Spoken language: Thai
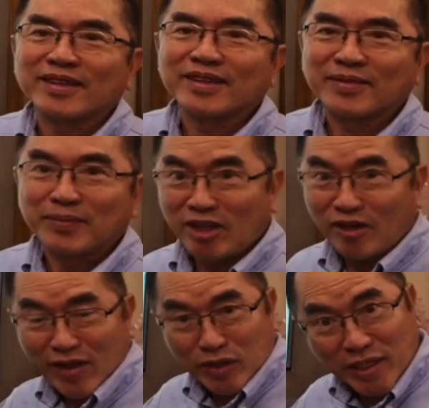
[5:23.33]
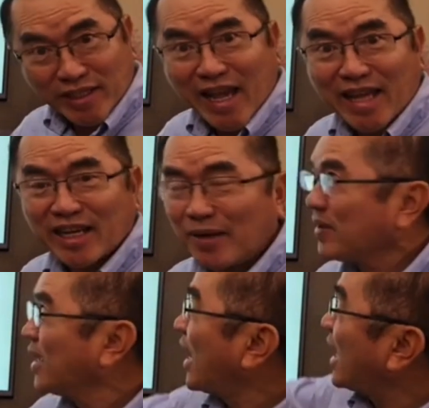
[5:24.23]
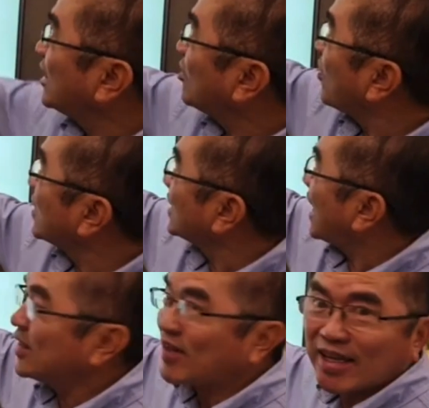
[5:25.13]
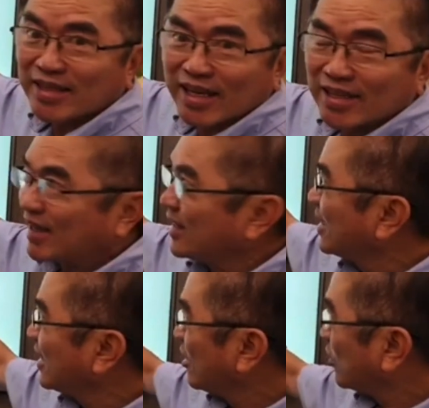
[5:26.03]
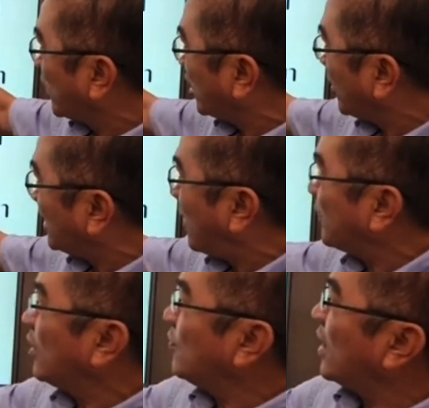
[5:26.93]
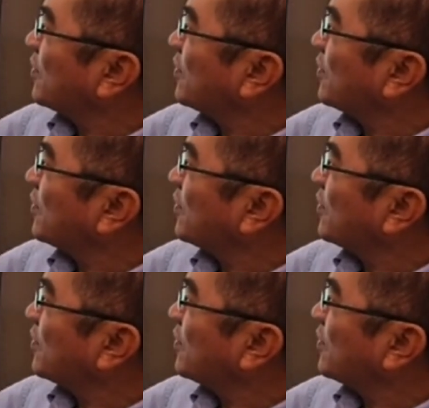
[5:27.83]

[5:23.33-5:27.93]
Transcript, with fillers: พี่น้องฟังดูช้าๆ นะครับ อันนี้ของเงื่อนไขสายเหนือนะฮะตรงนี้ต้องย้ำนะครับว่า